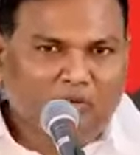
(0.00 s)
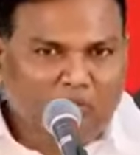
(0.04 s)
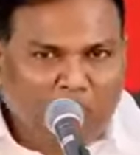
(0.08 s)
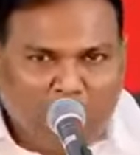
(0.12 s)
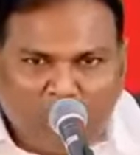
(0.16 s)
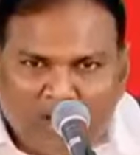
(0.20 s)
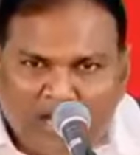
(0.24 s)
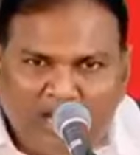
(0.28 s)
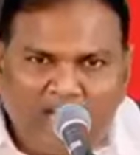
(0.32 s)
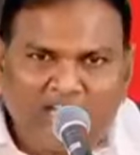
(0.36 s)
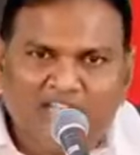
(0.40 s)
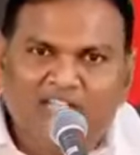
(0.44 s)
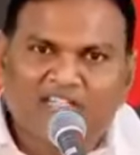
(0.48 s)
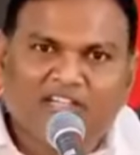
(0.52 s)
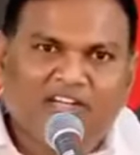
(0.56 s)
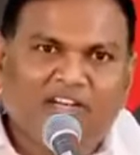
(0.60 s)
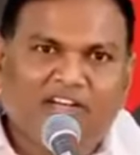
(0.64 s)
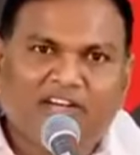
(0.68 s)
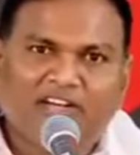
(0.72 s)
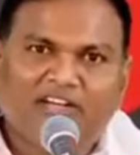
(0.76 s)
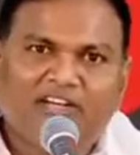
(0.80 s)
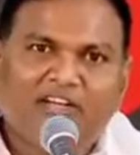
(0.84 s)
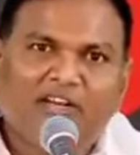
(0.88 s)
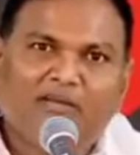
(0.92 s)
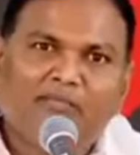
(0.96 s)
వాలంటీర్
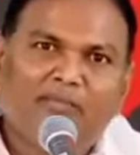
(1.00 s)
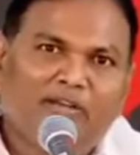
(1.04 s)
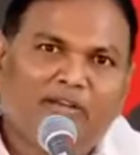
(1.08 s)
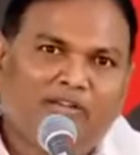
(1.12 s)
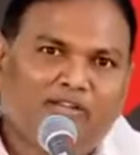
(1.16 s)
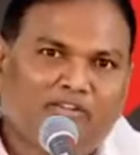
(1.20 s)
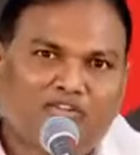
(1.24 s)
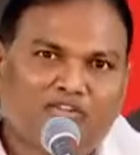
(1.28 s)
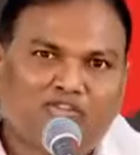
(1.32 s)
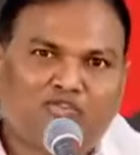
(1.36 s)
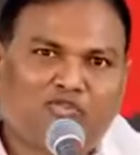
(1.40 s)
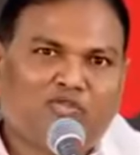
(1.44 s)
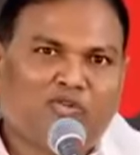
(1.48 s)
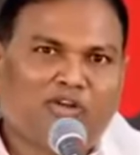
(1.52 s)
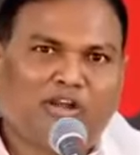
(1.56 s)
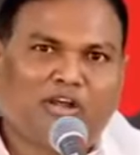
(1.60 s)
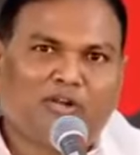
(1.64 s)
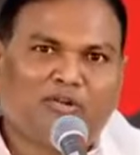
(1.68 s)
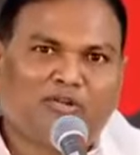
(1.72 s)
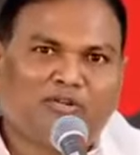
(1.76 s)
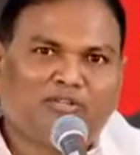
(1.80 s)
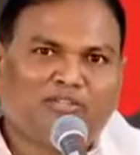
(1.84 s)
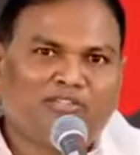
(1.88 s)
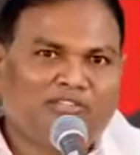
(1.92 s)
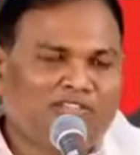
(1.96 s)
రిటైర్మెంట్
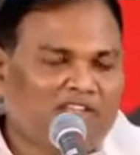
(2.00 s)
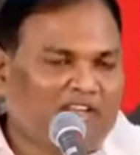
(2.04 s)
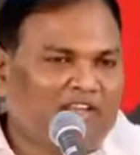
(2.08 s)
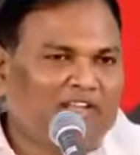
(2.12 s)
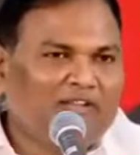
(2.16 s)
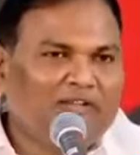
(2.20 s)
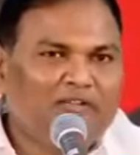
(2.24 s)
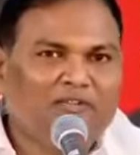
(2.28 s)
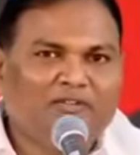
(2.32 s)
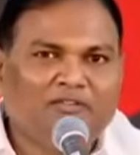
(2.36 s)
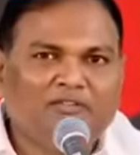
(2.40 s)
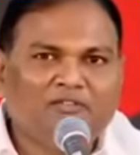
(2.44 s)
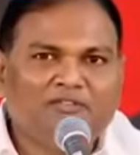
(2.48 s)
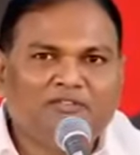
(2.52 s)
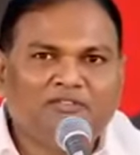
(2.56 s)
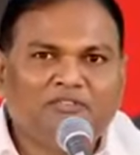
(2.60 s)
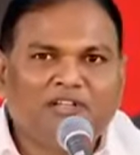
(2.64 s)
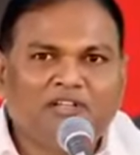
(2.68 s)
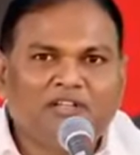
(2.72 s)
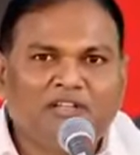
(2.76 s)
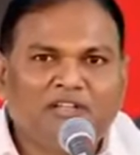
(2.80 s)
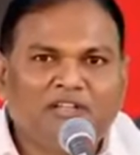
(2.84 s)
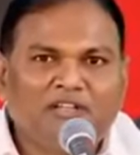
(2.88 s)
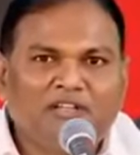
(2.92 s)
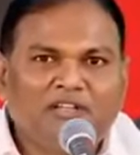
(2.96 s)
తీసుకున్నారో తెలియదు
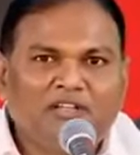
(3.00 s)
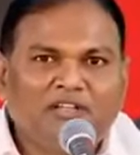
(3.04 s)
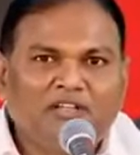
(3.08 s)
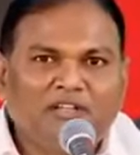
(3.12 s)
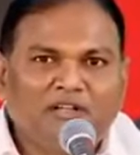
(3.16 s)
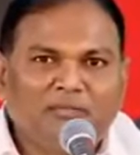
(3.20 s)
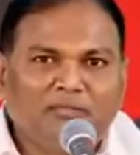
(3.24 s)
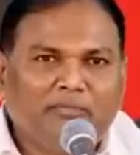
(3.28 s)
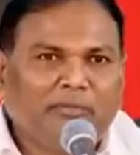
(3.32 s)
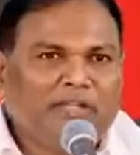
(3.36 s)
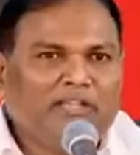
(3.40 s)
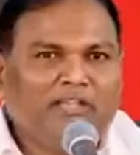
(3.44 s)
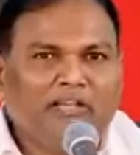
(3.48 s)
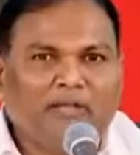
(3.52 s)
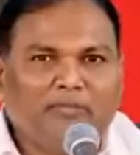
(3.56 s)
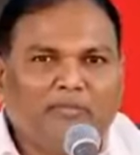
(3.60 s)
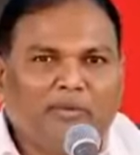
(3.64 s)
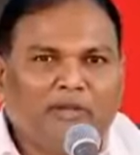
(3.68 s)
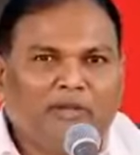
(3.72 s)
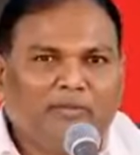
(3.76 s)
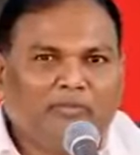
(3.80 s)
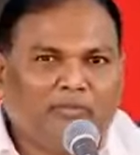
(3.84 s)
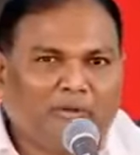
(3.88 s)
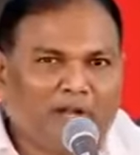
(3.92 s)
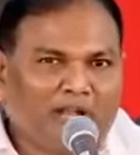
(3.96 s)

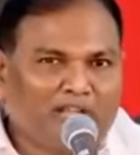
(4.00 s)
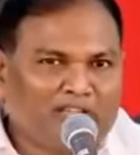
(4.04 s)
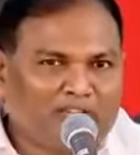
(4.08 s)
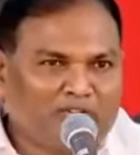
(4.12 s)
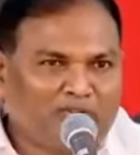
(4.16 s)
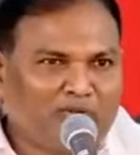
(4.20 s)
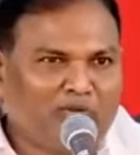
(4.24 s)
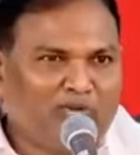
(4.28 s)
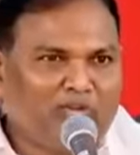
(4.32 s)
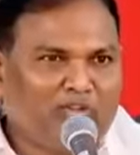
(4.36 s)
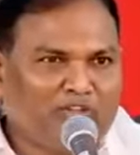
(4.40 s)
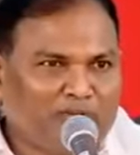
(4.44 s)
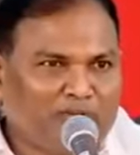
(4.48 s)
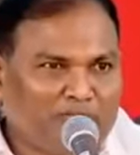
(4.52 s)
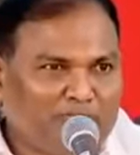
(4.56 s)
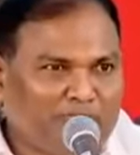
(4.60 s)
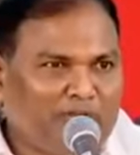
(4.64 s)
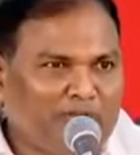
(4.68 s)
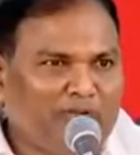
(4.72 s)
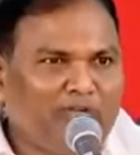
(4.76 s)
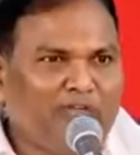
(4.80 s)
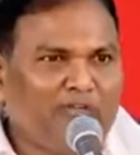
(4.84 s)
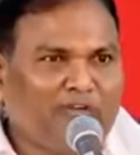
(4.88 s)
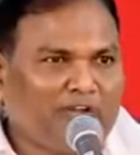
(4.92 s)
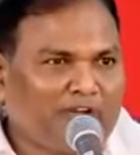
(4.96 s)
మదనపల్లి ప్రాంతం నుంచి
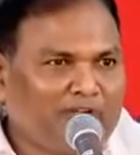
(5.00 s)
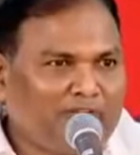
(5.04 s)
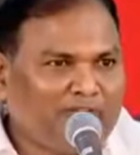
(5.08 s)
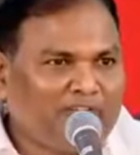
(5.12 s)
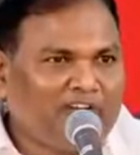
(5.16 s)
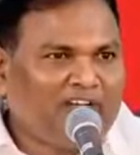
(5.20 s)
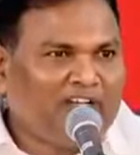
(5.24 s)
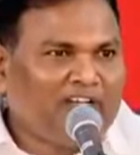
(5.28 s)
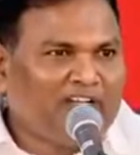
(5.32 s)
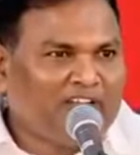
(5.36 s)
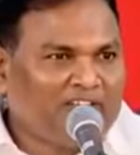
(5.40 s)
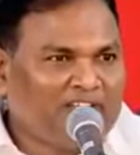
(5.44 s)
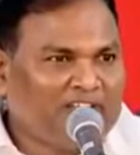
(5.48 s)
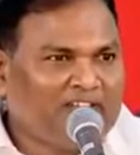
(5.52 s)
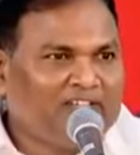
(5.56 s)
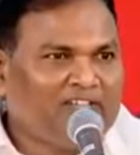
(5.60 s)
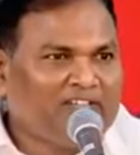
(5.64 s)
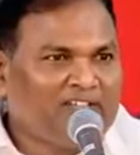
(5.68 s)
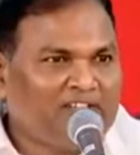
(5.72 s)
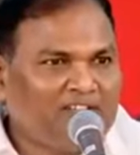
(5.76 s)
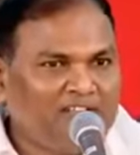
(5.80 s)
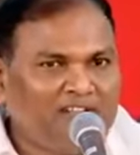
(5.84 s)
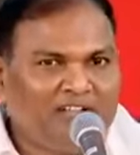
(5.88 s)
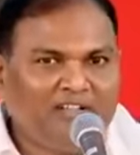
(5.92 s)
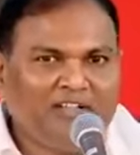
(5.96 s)
భీమవరం వెళ్ళి
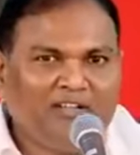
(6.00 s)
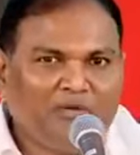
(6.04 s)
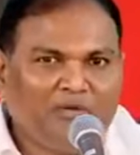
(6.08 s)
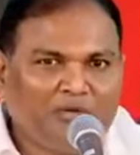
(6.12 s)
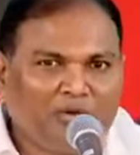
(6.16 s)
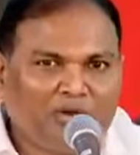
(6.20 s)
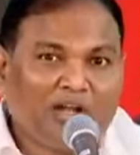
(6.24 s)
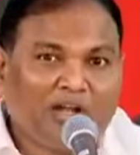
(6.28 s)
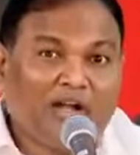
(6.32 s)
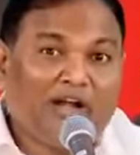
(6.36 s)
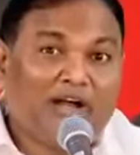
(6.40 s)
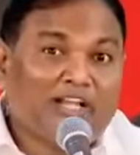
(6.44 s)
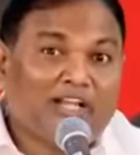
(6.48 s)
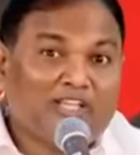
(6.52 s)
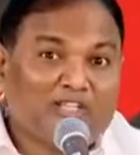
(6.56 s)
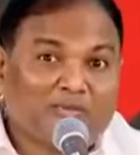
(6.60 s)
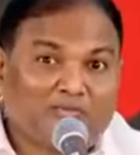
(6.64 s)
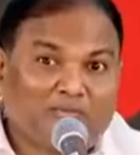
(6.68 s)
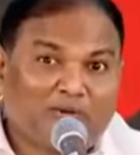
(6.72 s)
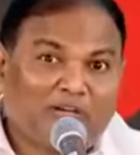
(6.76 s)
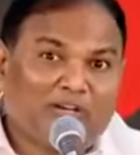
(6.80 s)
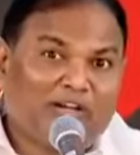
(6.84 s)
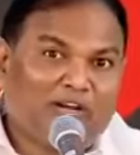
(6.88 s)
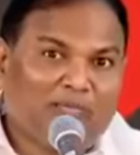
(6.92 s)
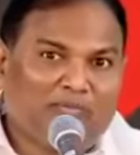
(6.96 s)
ఒక
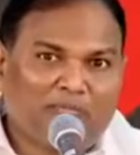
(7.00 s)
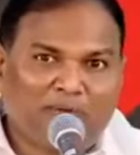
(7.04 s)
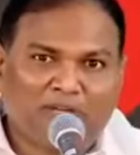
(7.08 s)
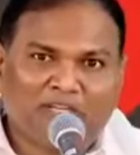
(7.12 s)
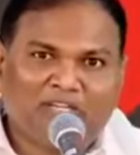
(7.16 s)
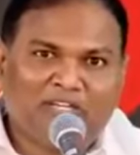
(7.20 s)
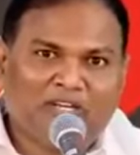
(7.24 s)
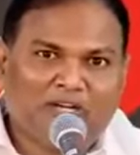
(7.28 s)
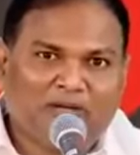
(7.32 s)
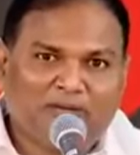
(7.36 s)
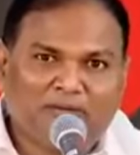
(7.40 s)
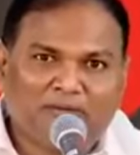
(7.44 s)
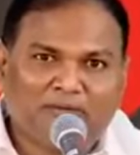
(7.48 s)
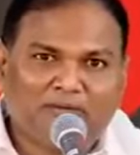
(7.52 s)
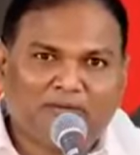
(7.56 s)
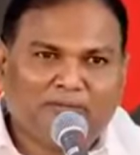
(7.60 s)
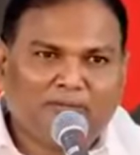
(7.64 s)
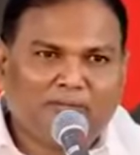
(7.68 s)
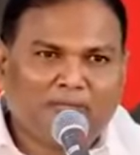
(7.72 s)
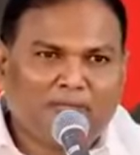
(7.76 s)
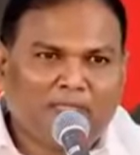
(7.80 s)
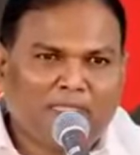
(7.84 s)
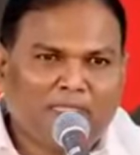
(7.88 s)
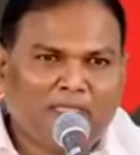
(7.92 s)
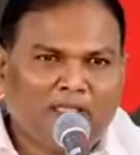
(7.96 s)
హాస్పిటల్ పెట్టాడు
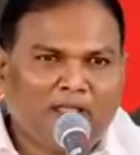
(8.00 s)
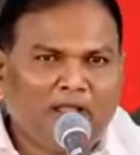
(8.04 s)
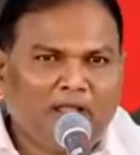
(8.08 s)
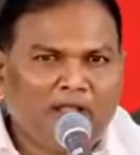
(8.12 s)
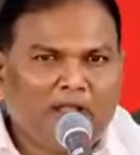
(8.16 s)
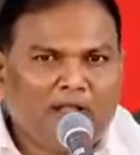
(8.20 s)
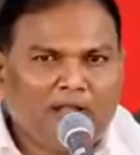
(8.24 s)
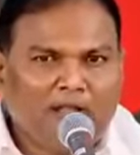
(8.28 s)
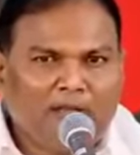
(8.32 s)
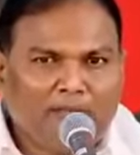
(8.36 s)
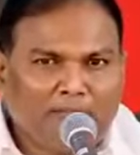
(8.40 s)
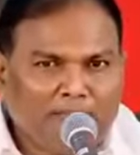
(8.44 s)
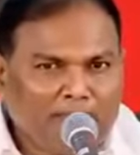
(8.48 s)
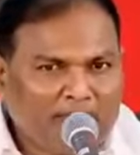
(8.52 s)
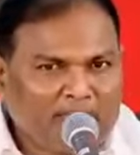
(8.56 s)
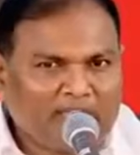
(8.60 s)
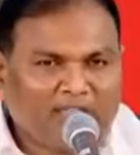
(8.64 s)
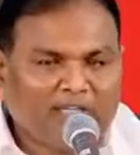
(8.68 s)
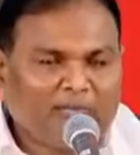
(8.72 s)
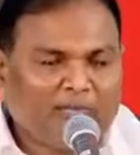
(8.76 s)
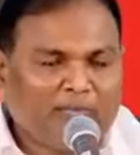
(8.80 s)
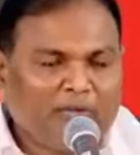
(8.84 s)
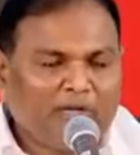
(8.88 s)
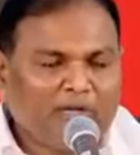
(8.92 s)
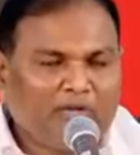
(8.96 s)

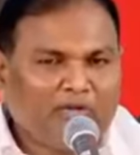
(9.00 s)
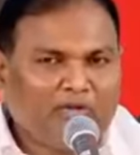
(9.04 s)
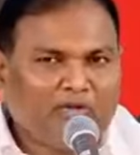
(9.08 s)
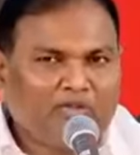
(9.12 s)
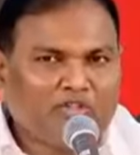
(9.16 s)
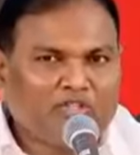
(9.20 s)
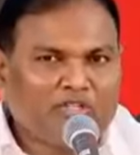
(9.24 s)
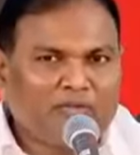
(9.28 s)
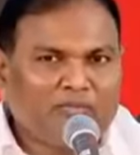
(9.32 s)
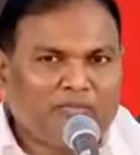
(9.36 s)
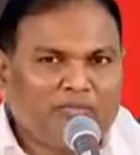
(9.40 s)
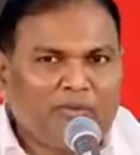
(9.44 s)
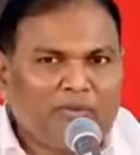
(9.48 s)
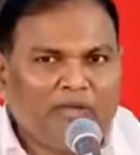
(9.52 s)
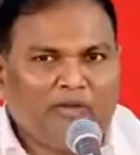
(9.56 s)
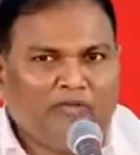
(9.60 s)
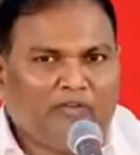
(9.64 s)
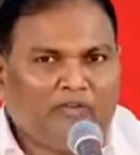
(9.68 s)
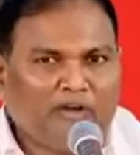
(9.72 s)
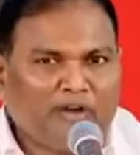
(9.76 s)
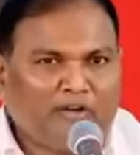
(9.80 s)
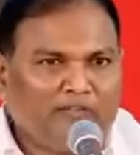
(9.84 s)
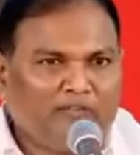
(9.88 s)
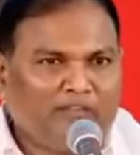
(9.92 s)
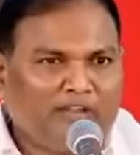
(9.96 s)
మదనపల్లి నుంచి
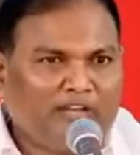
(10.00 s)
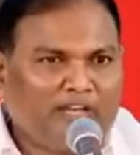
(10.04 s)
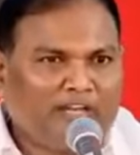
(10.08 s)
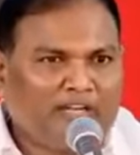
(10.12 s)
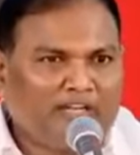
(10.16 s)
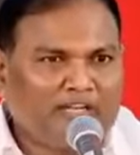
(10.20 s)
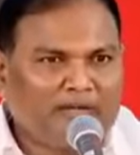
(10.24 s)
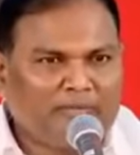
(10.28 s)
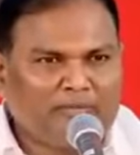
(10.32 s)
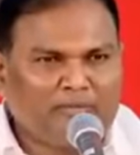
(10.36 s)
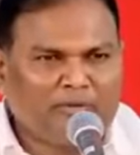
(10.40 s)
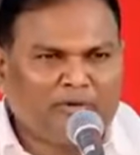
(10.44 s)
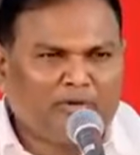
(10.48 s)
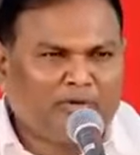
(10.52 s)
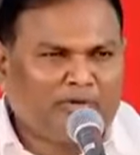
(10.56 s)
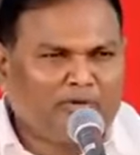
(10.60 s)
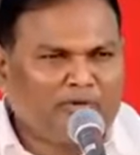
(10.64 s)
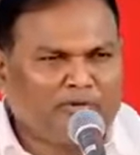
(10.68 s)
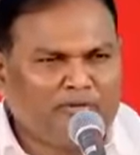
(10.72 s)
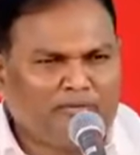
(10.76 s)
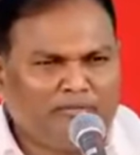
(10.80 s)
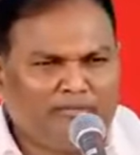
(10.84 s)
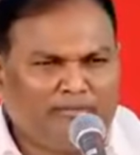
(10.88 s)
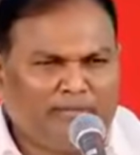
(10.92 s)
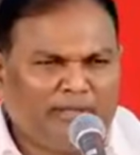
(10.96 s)
భీమవరం వెళ్ళేటప్పుడు
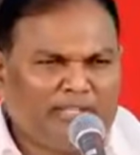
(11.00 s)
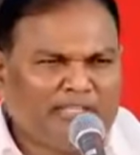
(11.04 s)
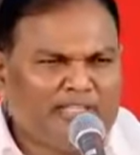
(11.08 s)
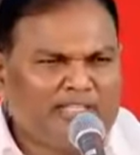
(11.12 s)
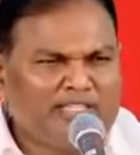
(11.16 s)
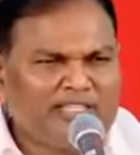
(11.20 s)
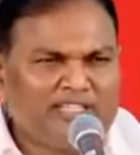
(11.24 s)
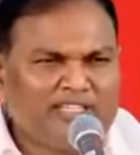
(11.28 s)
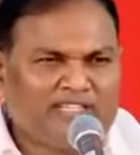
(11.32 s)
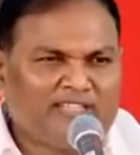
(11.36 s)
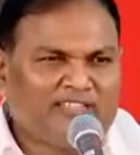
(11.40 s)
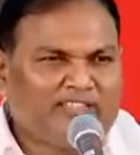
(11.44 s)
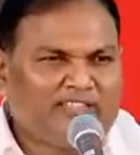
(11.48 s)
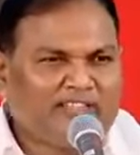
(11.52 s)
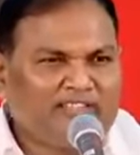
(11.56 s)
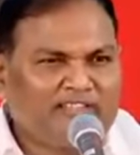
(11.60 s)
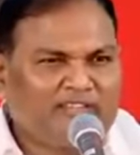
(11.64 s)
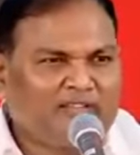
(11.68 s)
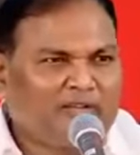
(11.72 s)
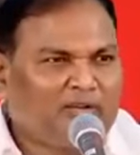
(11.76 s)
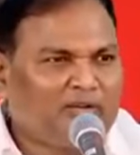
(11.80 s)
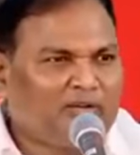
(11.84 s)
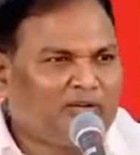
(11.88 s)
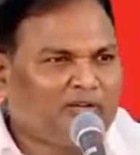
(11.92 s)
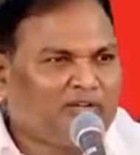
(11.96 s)
మంచి
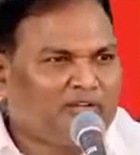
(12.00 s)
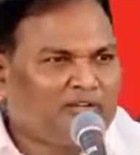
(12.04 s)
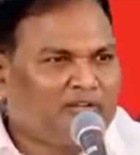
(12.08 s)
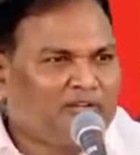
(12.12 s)
స్థితిలో